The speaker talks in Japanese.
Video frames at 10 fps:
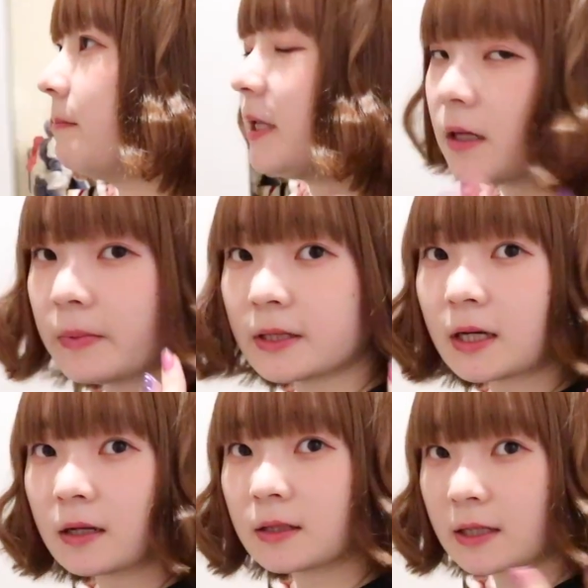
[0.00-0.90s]

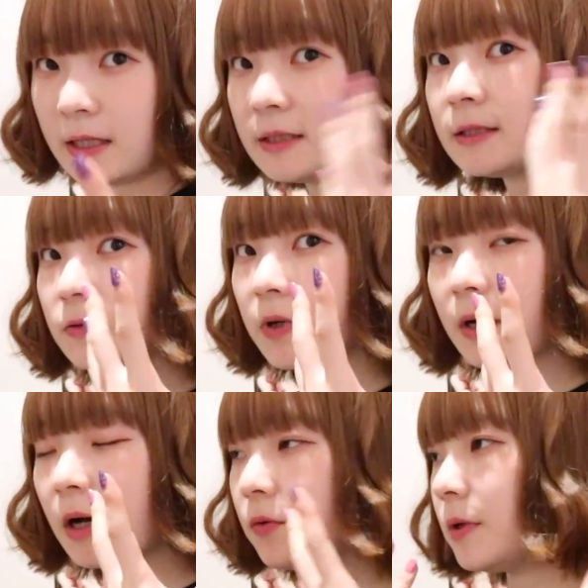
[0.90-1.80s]
ベタベタなんか皮脂とか
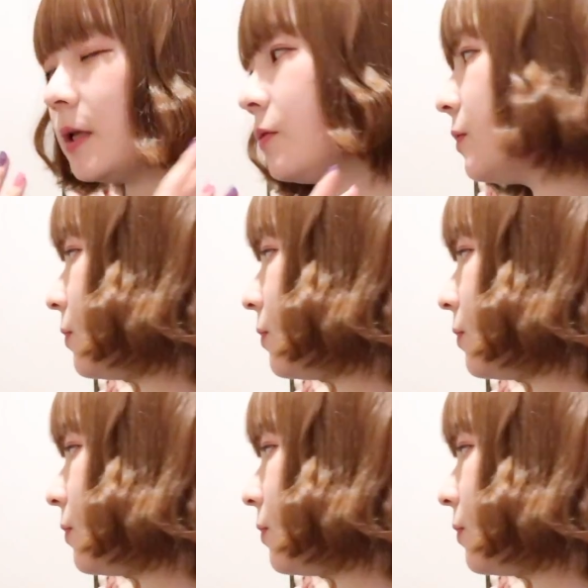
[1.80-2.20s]
が浮いてくる